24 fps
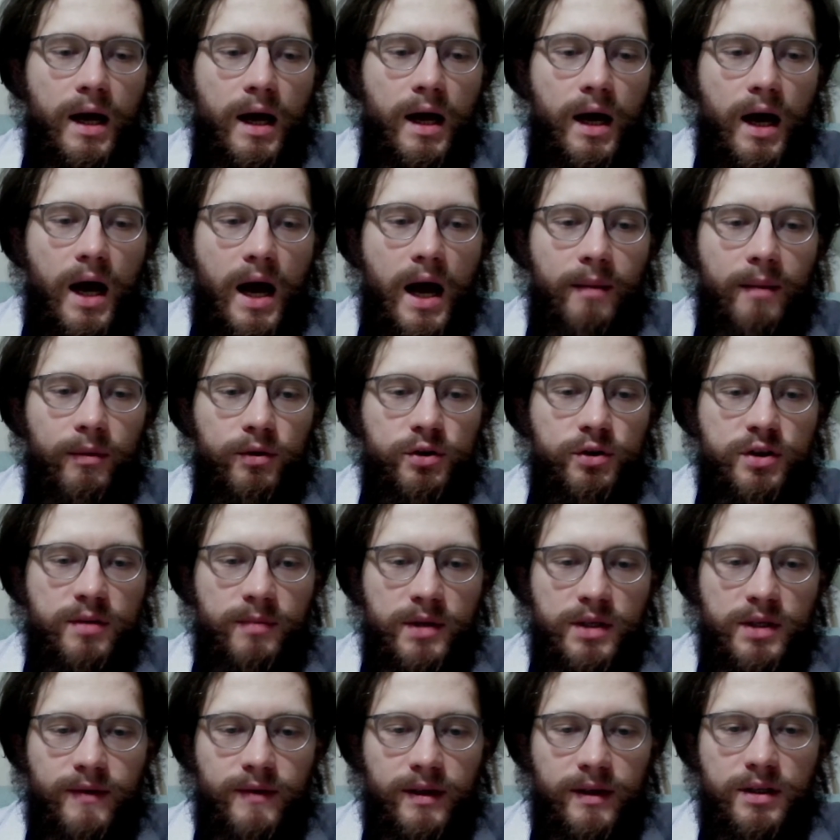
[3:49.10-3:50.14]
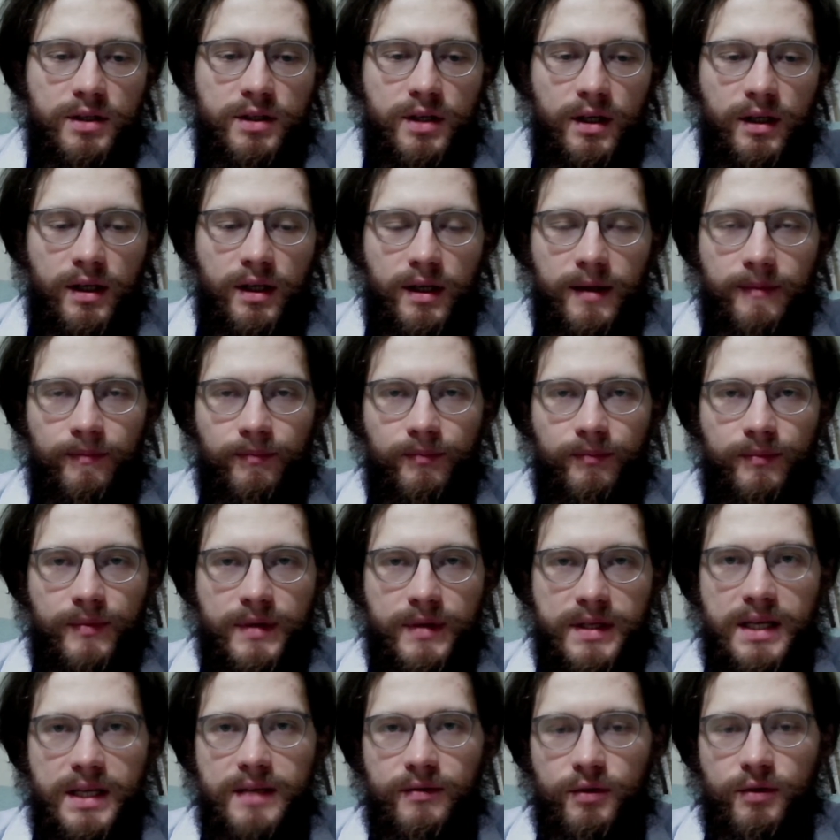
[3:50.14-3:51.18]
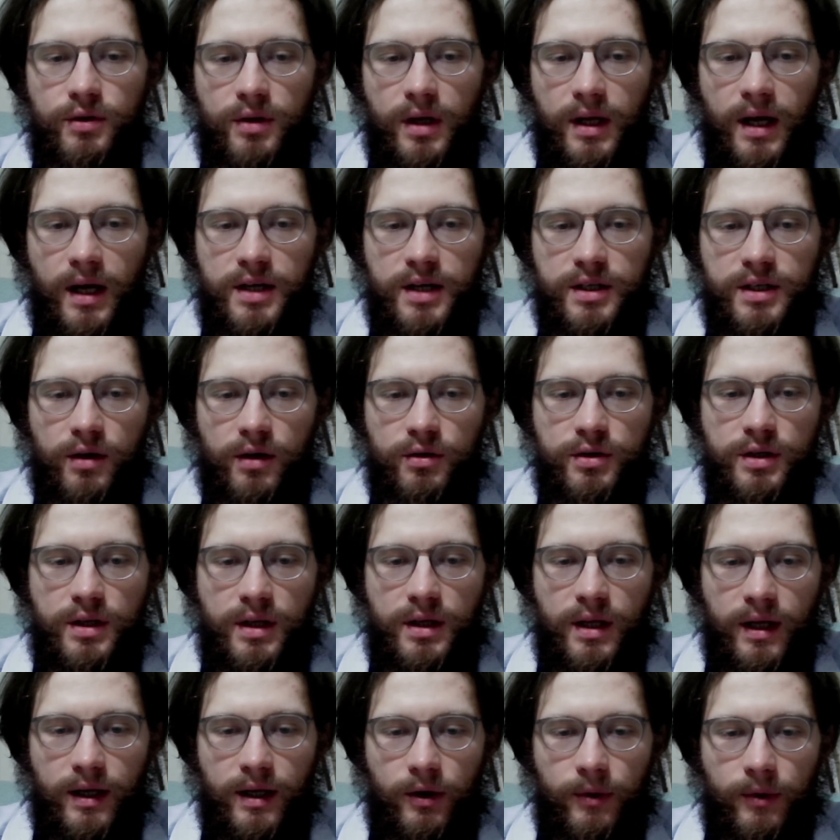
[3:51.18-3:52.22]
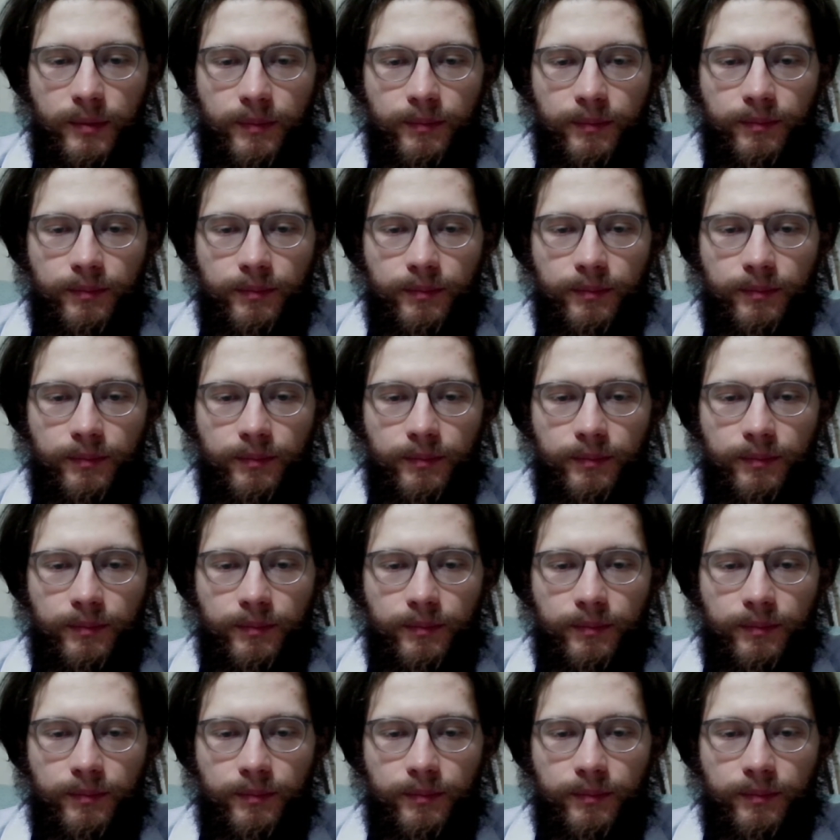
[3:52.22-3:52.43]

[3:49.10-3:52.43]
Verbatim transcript: Aby otrzymać świadczenie, zadzwoń do lekarza rodzinnego.